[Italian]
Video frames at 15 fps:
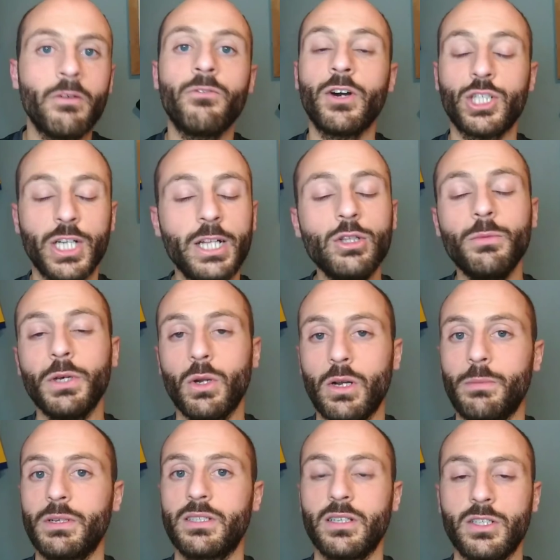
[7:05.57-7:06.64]
facendo però
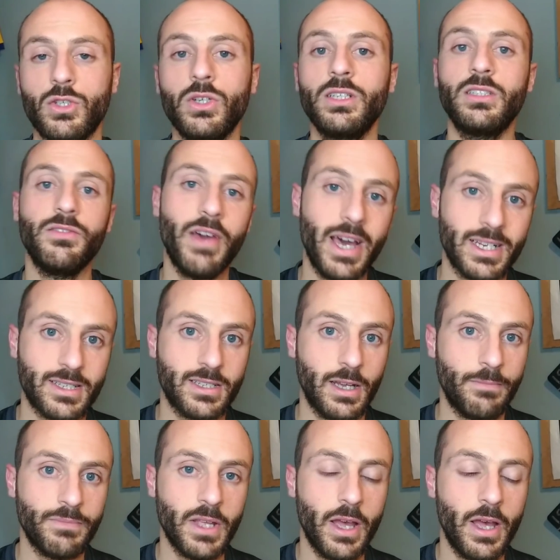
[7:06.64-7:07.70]
una prestazione
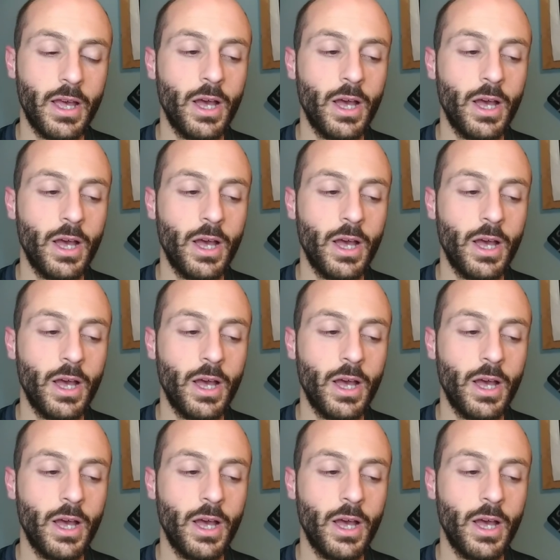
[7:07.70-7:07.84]
diversa